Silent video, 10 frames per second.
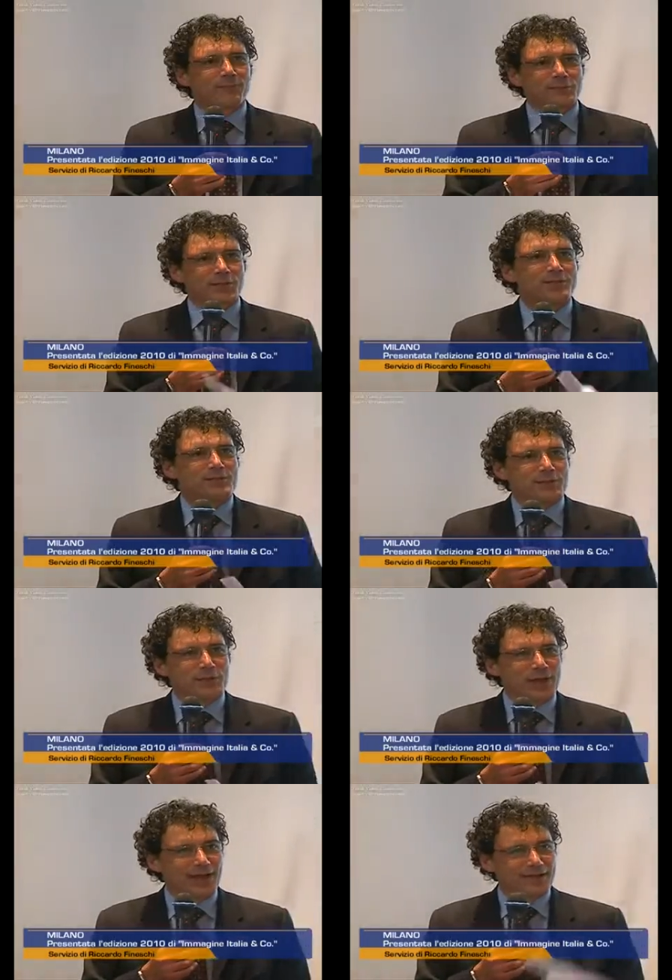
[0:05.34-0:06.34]
capacità di
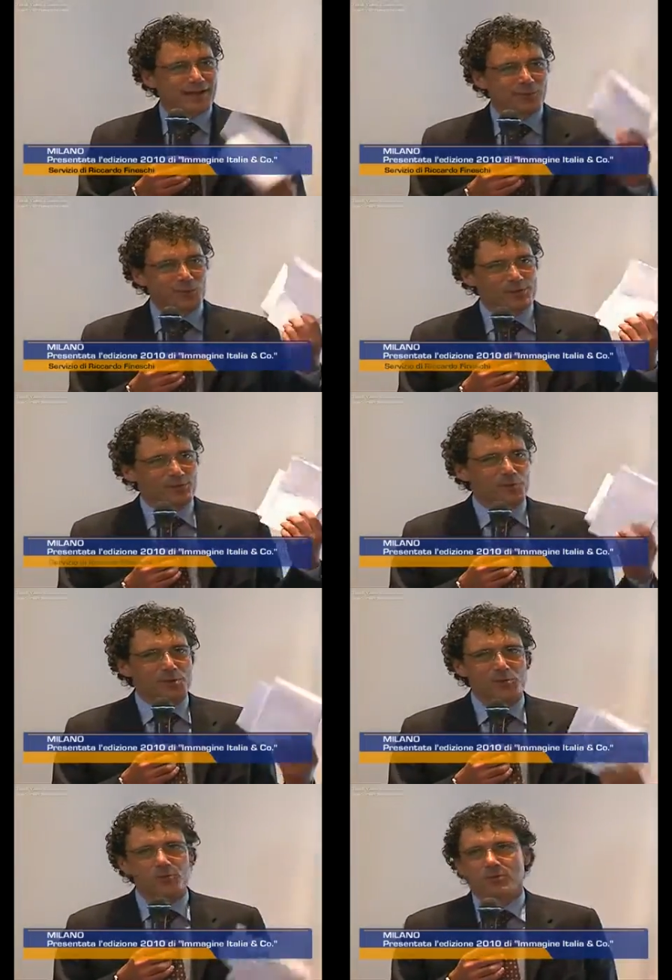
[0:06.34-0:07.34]
sognare e questo è
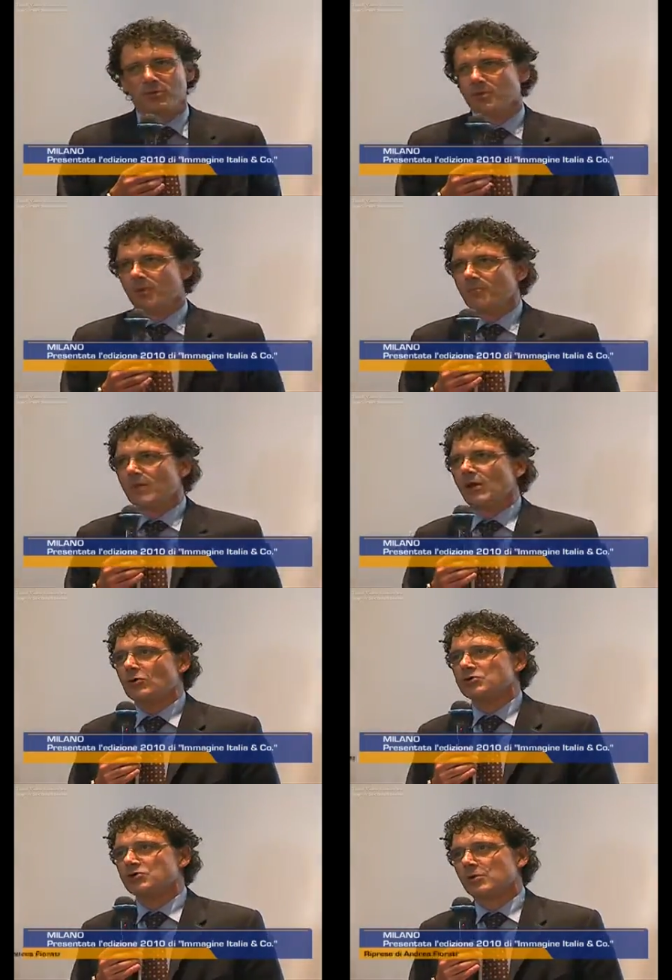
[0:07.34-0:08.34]
un sogno. Beh,
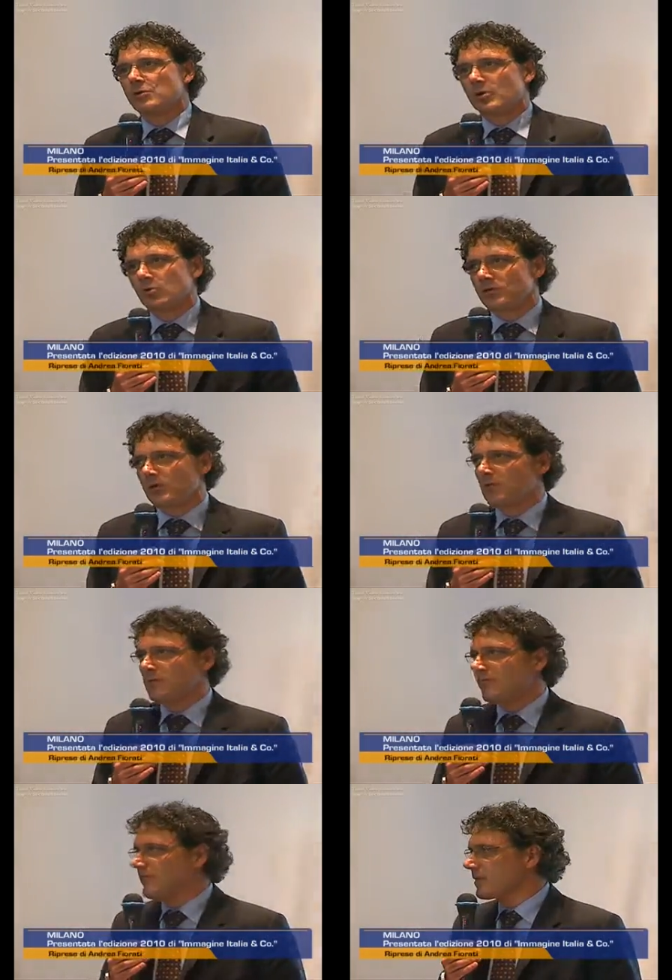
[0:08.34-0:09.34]
oggi il nostro sogno è
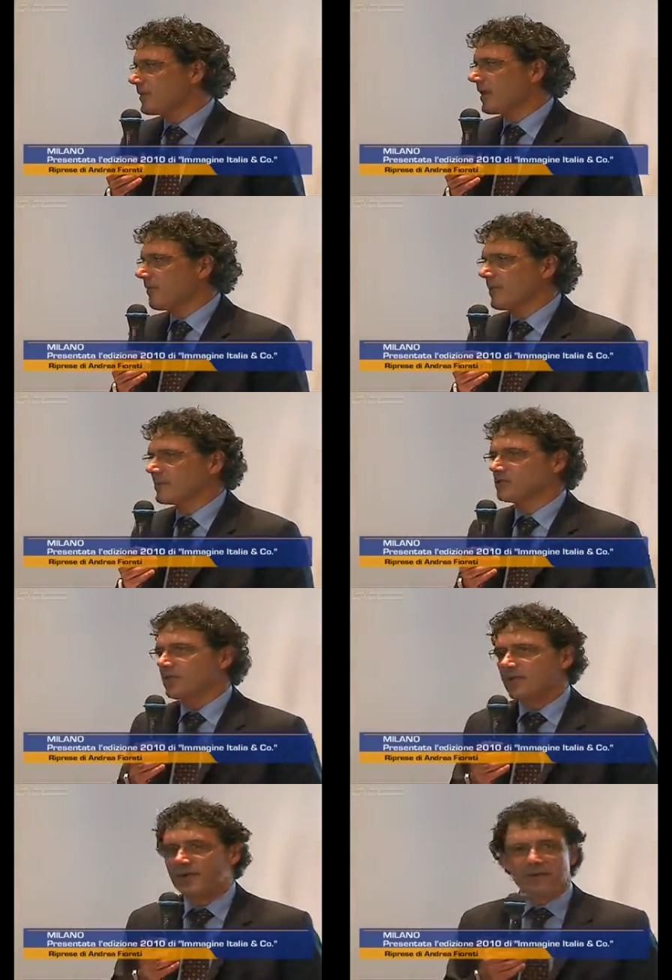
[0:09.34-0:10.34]
quello di far sì che Immagine
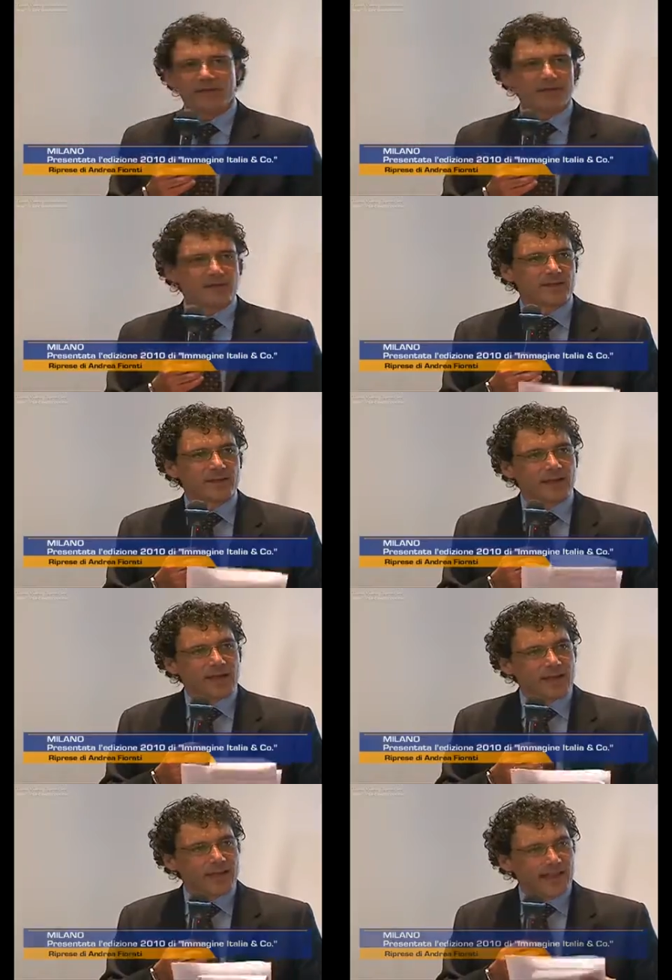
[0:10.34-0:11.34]
Italia diventi
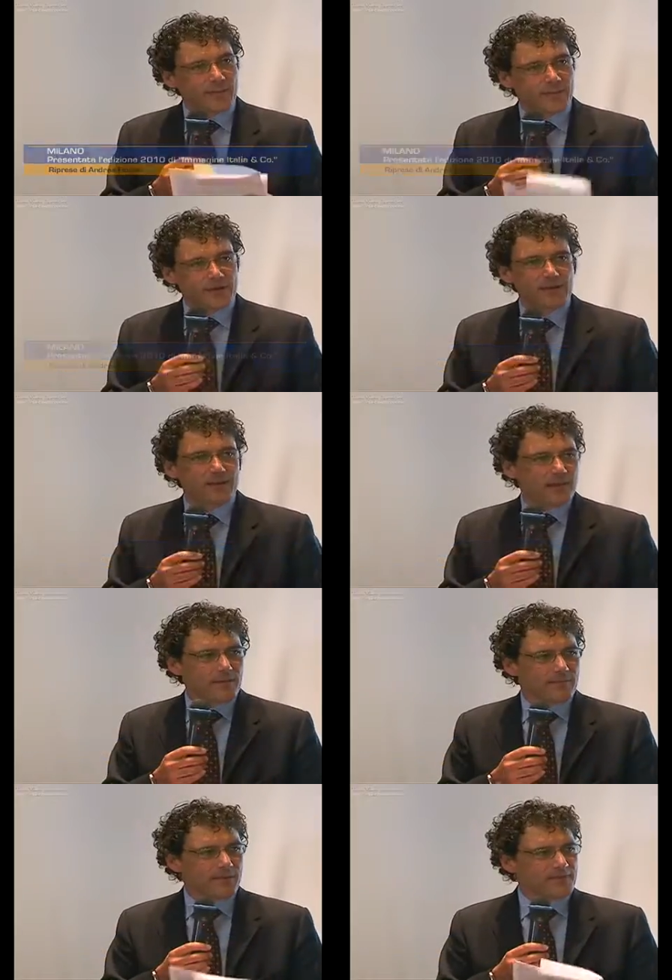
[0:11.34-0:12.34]
la
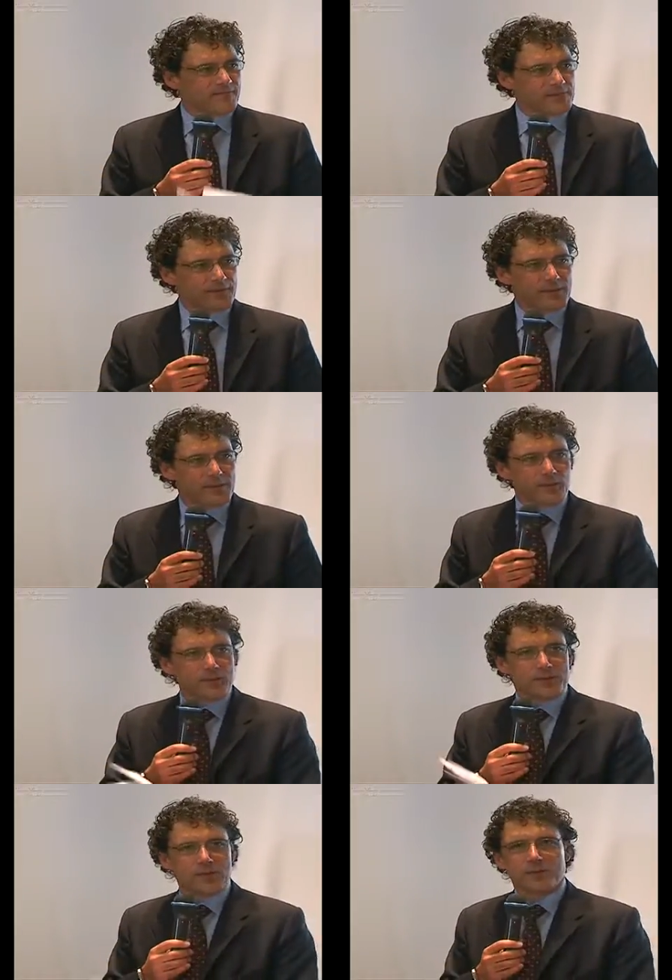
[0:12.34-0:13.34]
prima manifestazione
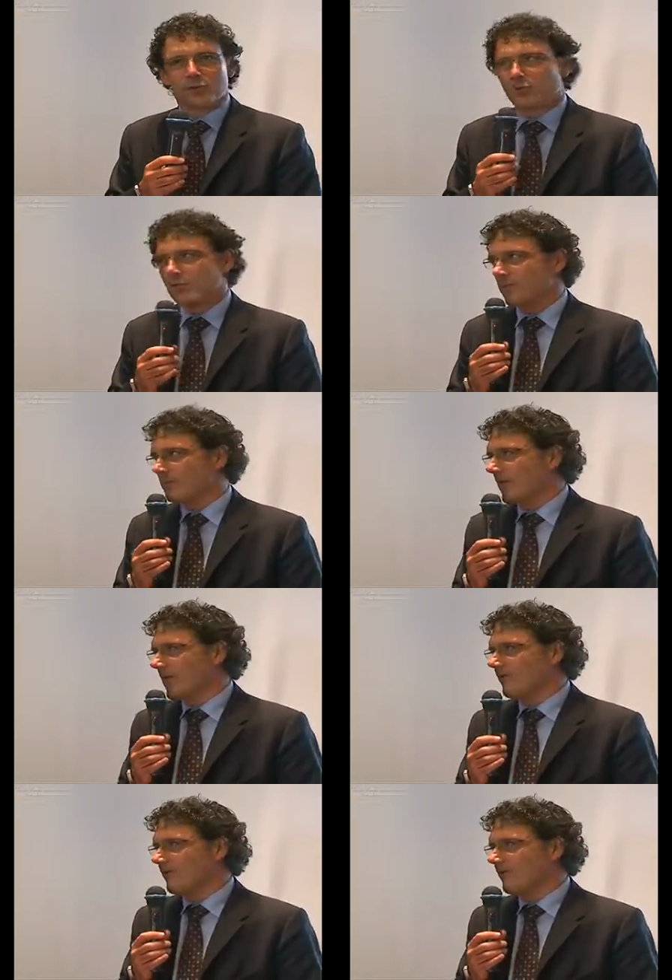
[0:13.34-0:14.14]
di settore a